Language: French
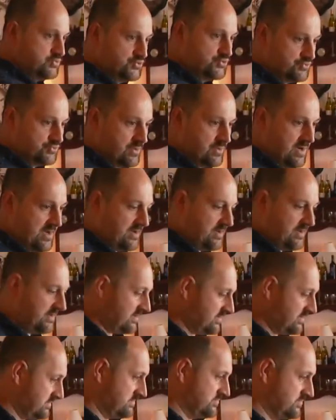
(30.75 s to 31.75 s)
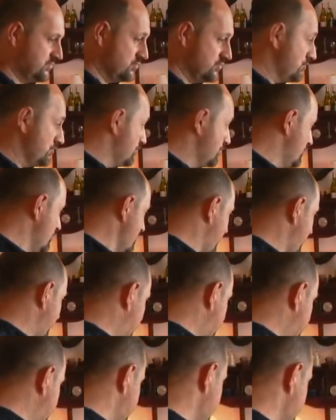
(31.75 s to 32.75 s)
bougeoir, tout, tout, tout en
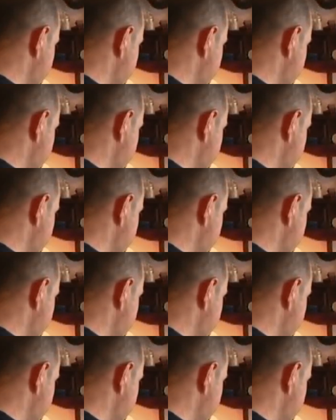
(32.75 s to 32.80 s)
fait.